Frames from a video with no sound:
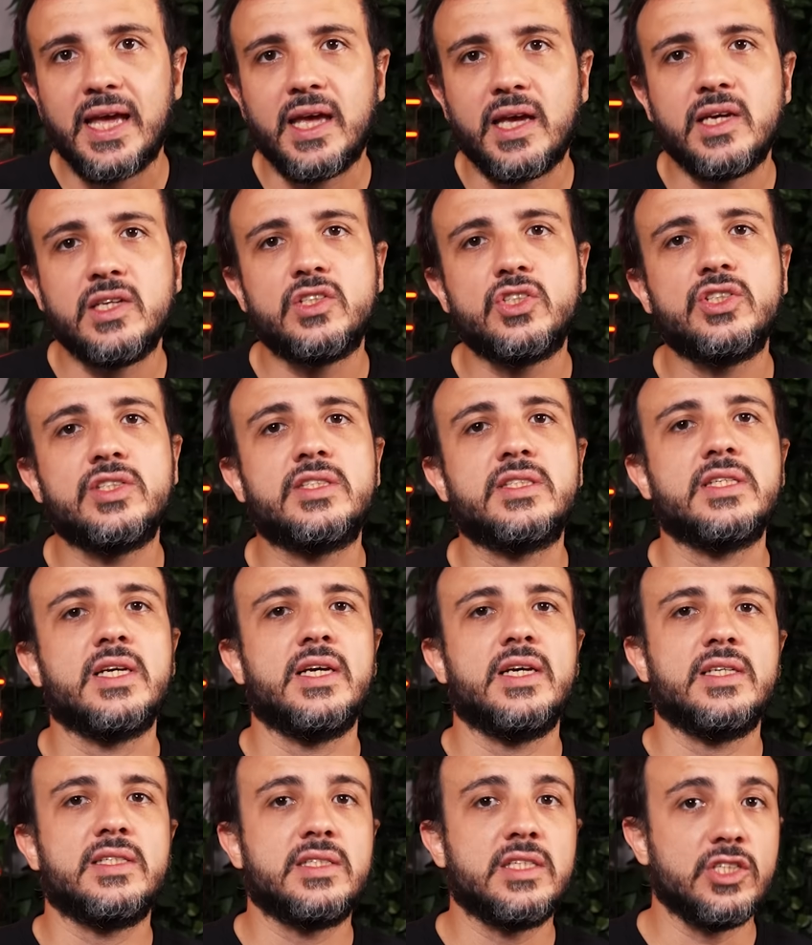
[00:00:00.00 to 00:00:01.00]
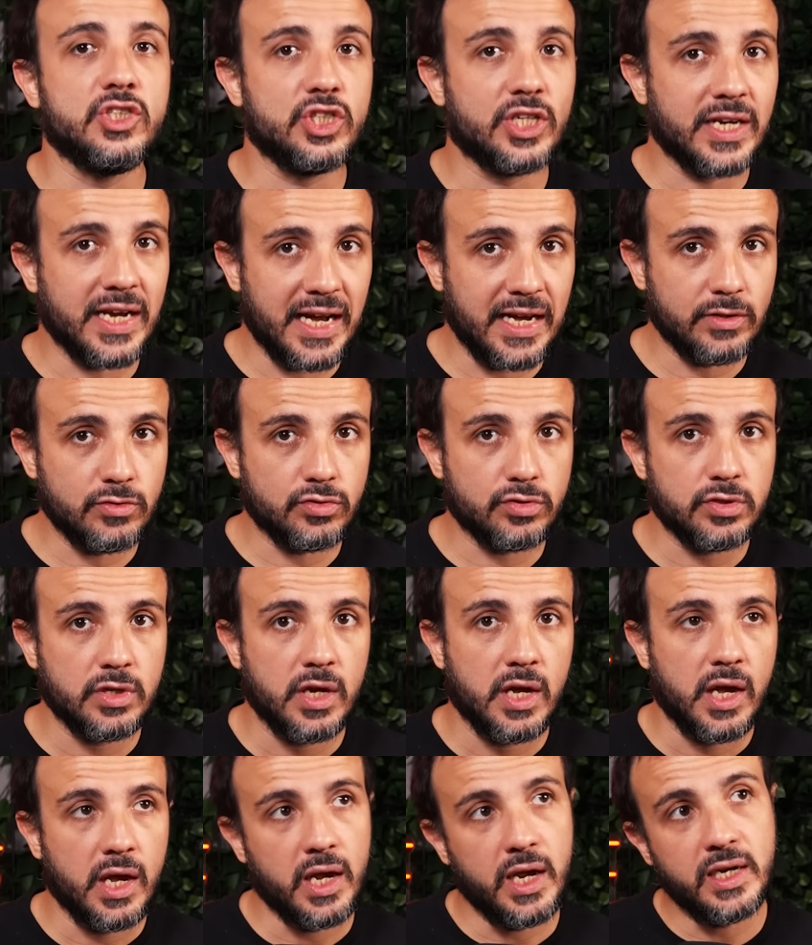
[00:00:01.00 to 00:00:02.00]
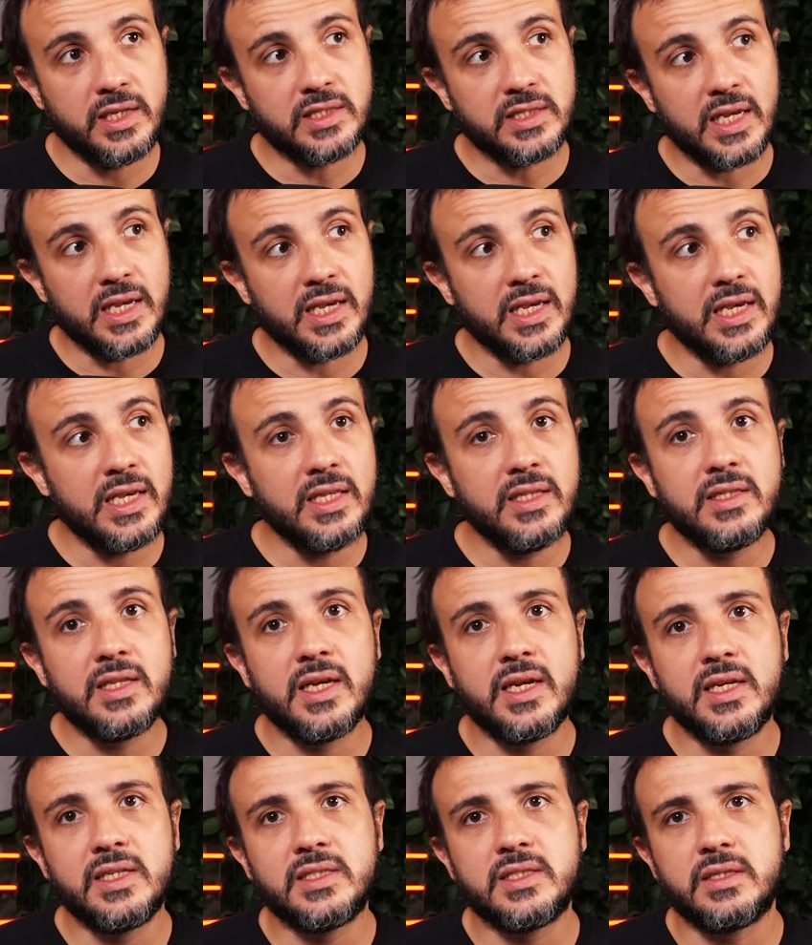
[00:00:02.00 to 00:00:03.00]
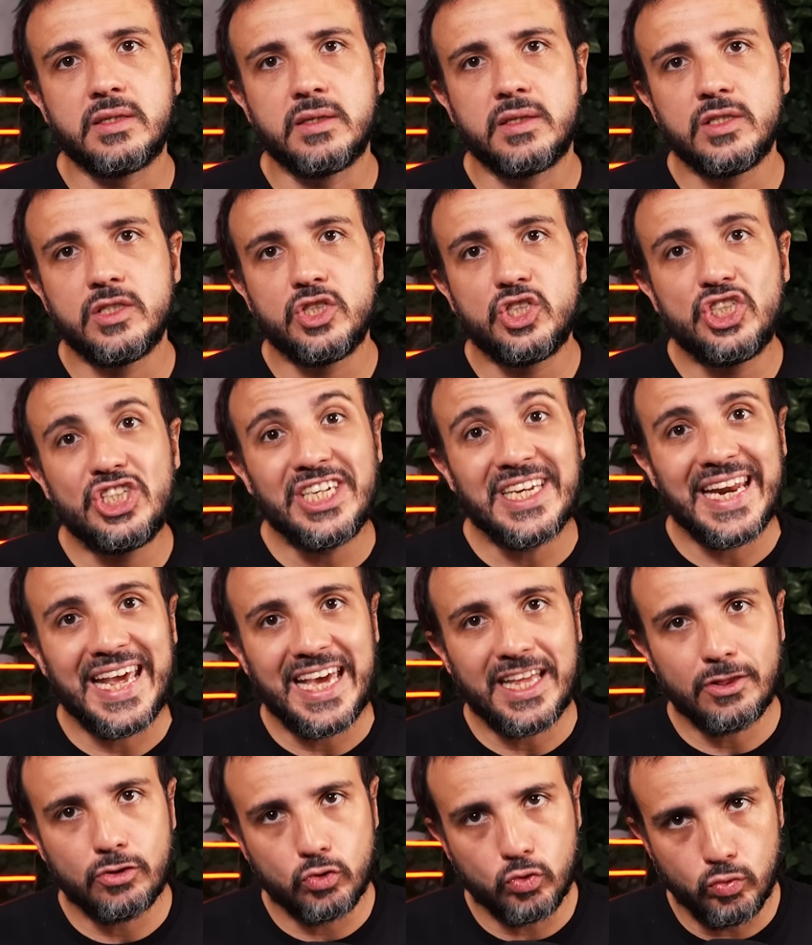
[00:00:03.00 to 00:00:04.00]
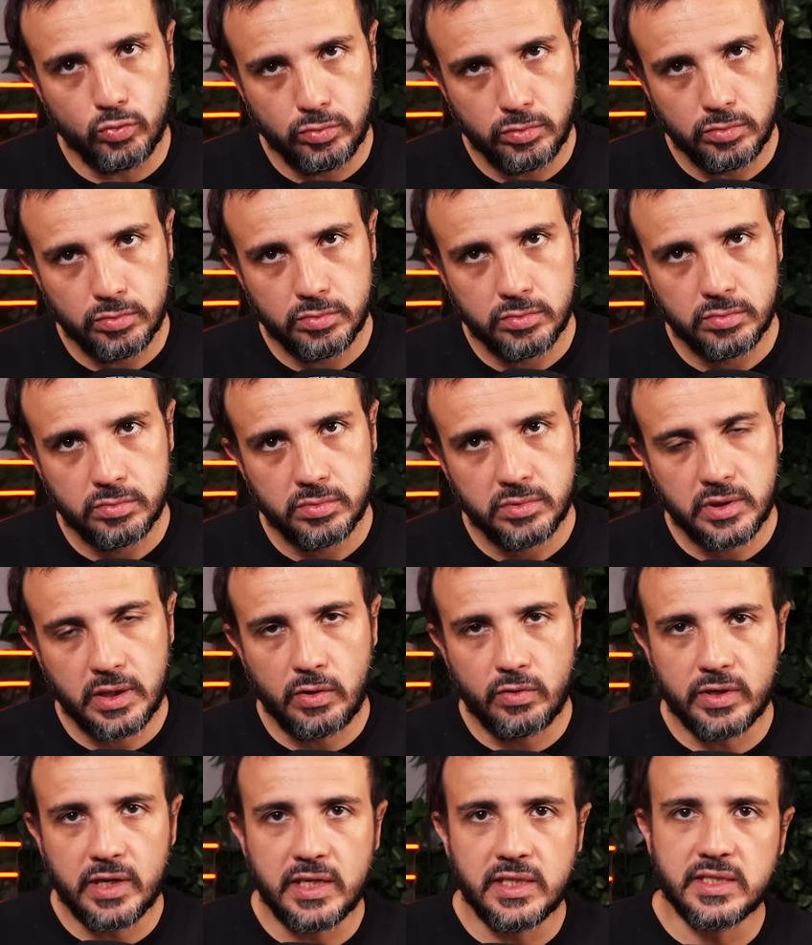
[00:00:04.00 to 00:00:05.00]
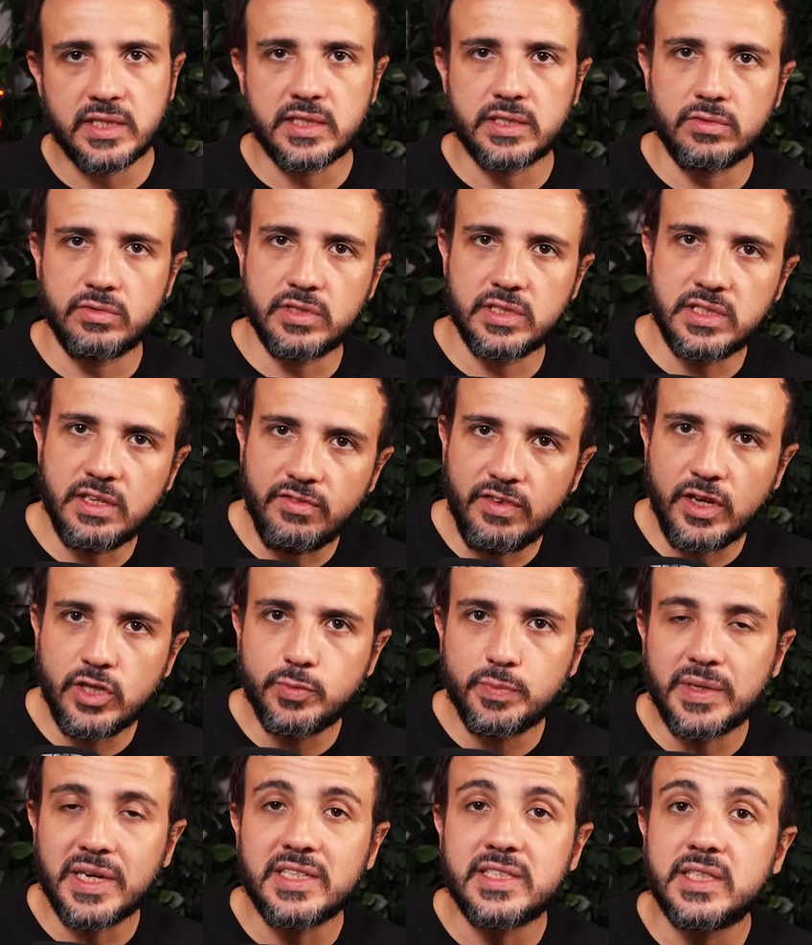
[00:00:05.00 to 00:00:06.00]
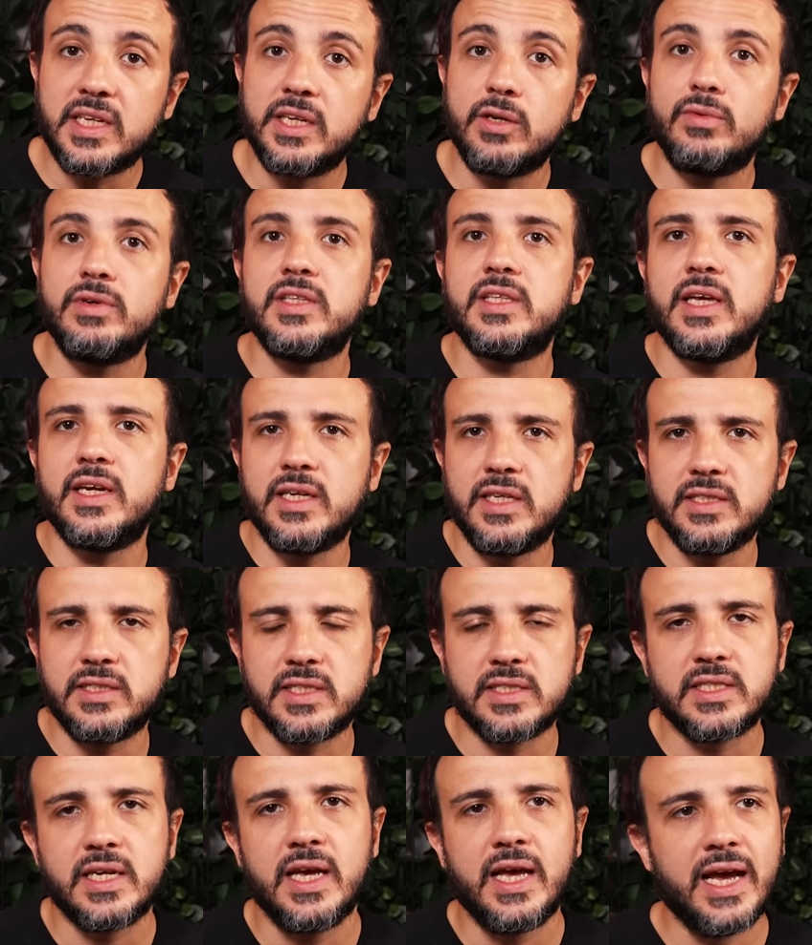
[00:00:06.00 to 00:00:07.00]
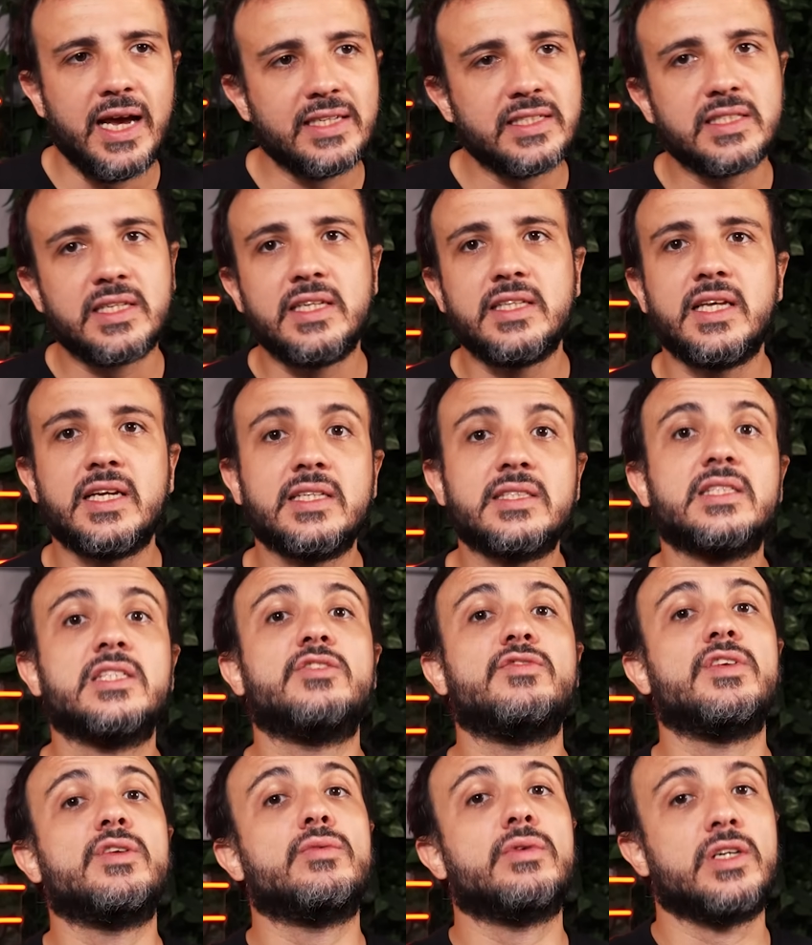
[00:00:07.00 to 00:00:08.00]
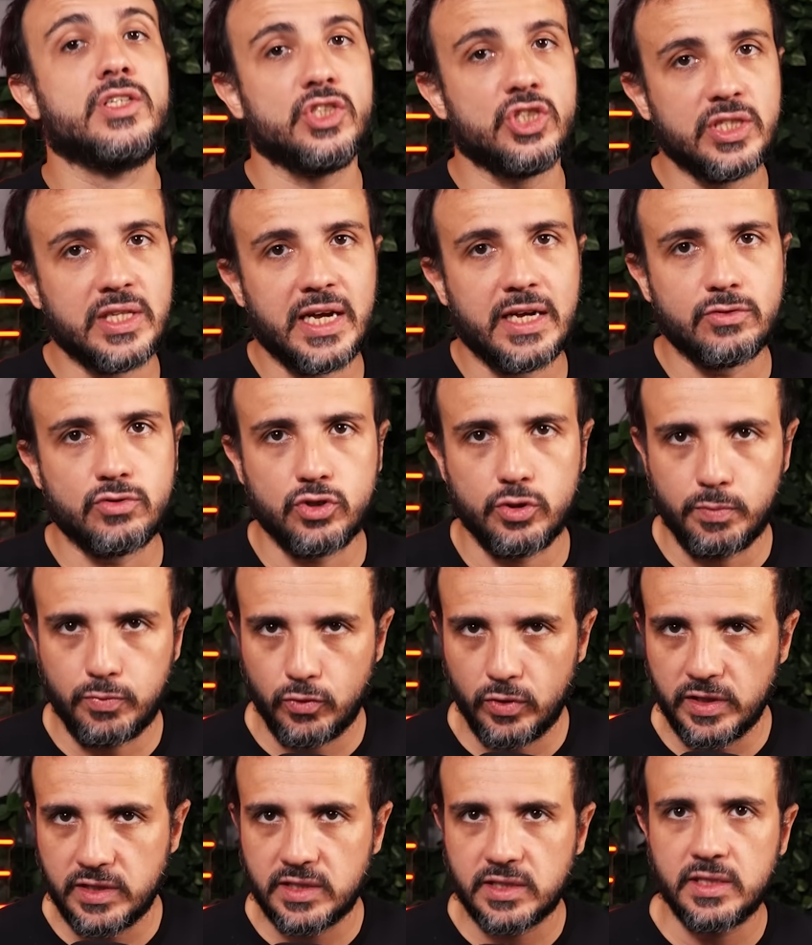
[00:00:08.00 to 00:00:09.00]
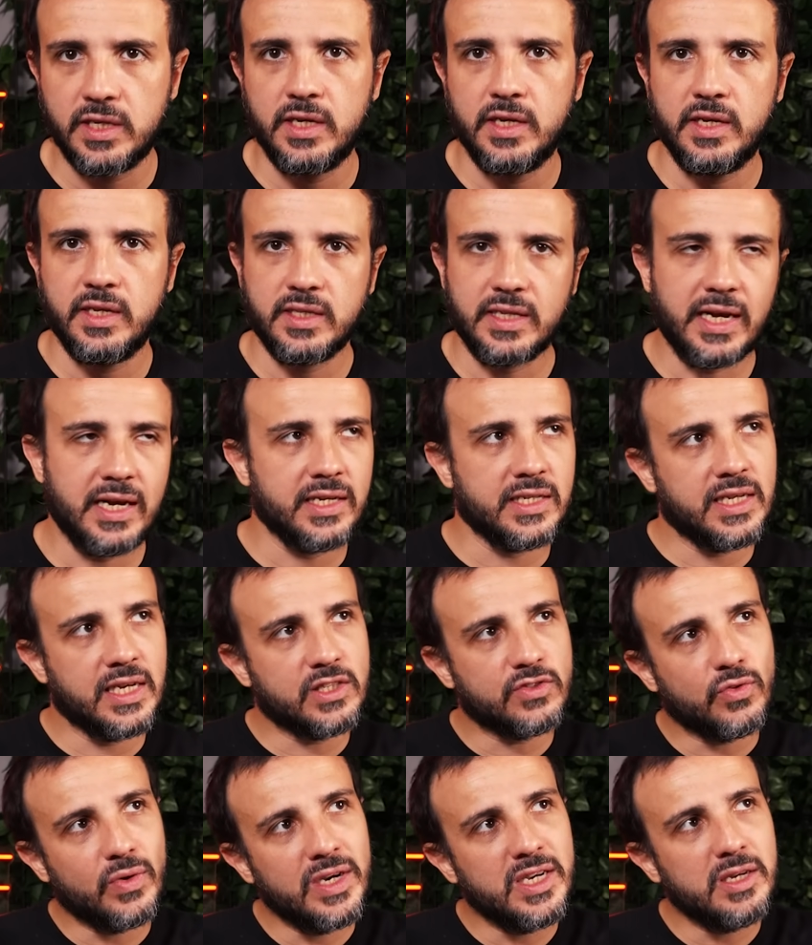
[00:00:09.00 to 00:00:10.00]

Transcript: estes sindicatos, eles têm interesse direto na organização desses eventos, porque eles criam lideranças, essas lideranças viram candidatos depois, tá? E eles vão